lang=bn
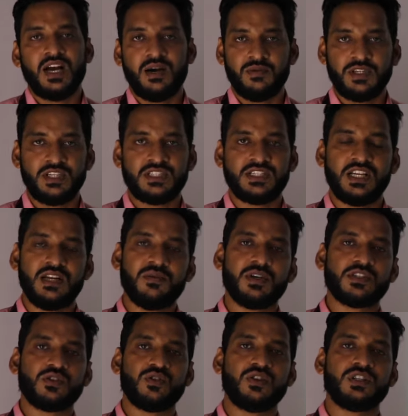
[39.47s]
আমাদের
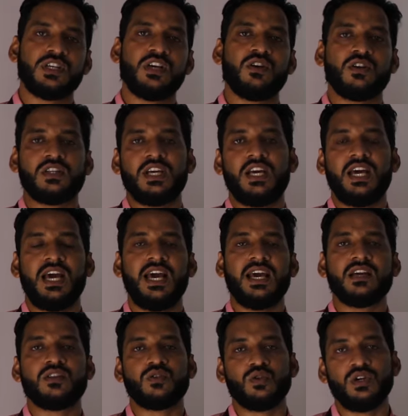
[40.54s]
সিলেবাস অনুযায়ী অধ্যায় এক
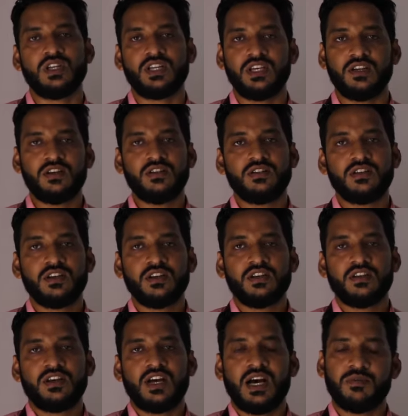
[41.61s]
দুই তিন
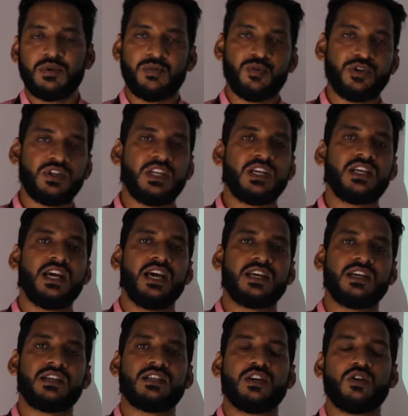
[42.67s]
আমরা প্রত্যেকে এক
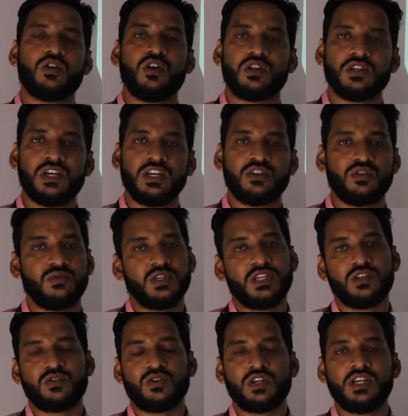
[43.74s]
একটা করে অধ্যায়
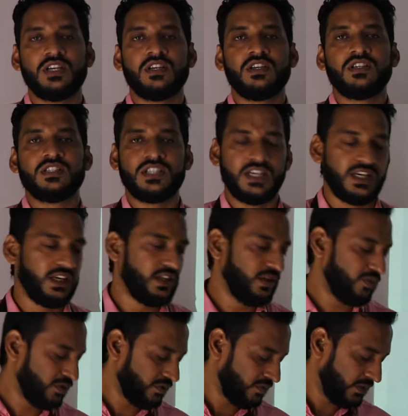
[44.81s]
তোমাদের করে শিখিয়ে
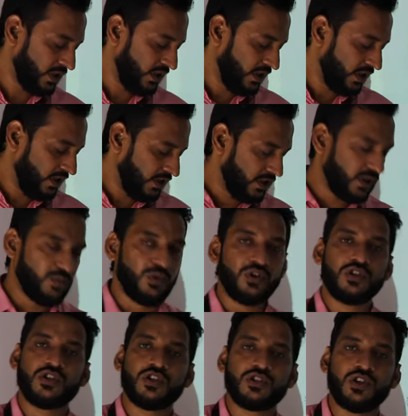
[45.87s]
দিই
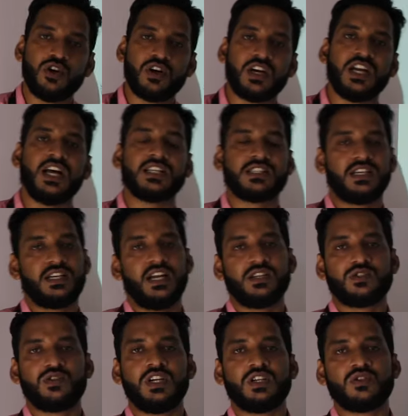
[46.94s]
মনোযোগ সহকারে আছে
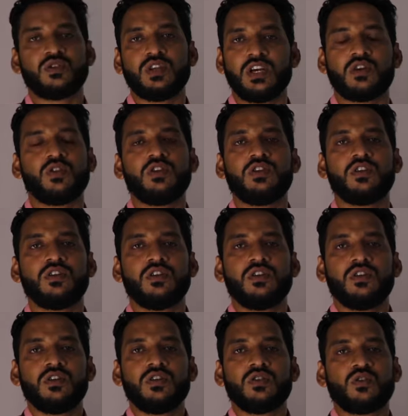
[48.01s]
ক্লাসগুলো একটু দেখো
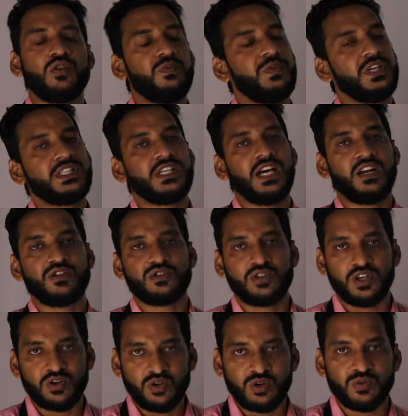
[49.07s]
খুব বেশি
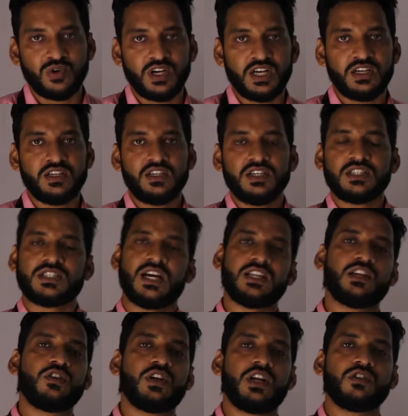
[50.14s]
আলোচনা করব না
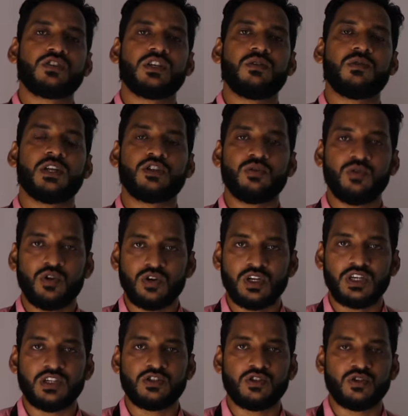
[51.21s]
সাধারণ আলোচনার মাধ্যমে
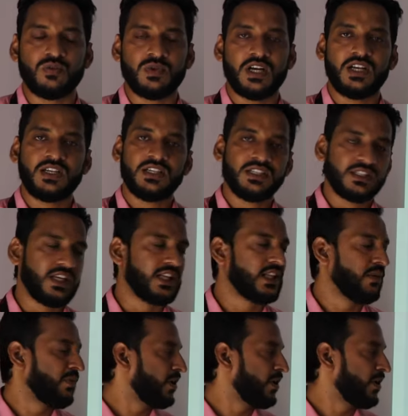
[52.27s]
অনেক কিছু তোমরা শিখতে